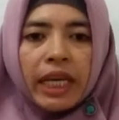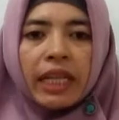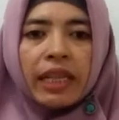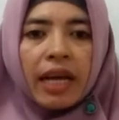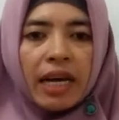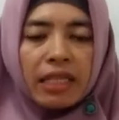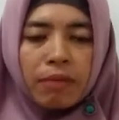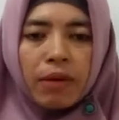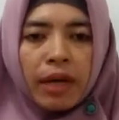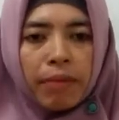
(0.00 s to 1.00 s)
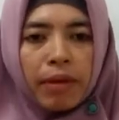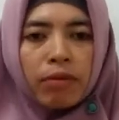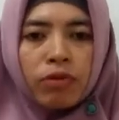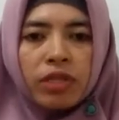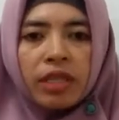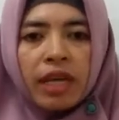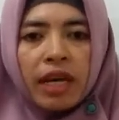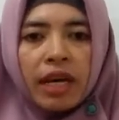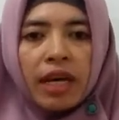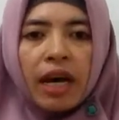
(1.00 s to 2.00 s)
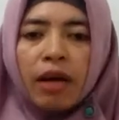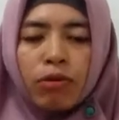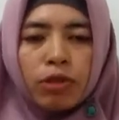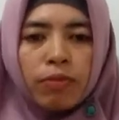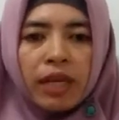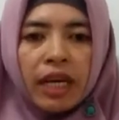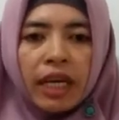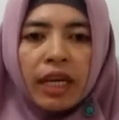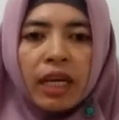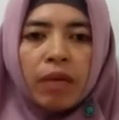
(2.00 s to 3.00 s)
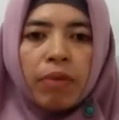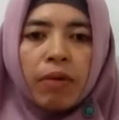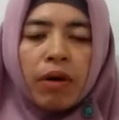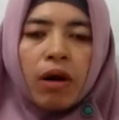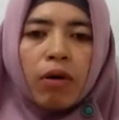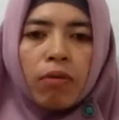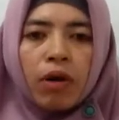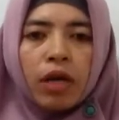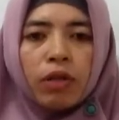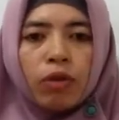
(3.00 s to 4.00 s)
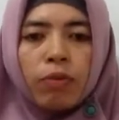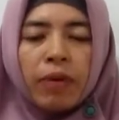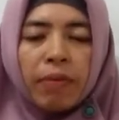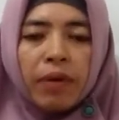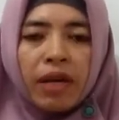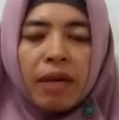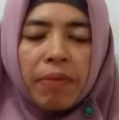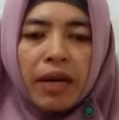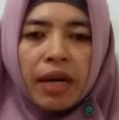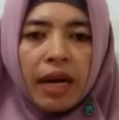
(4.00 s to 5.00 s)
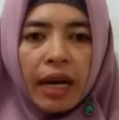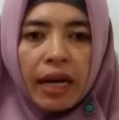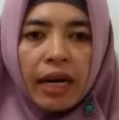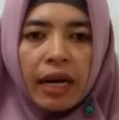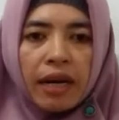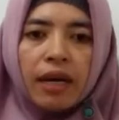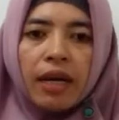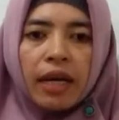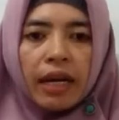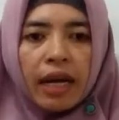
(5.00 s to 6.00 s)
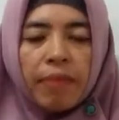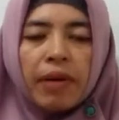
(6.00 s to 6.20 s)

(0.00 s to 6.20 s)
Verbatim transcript: Kita sebagai manusia harus meyakini bahwa Allah itu memang benar-benar ada Nah,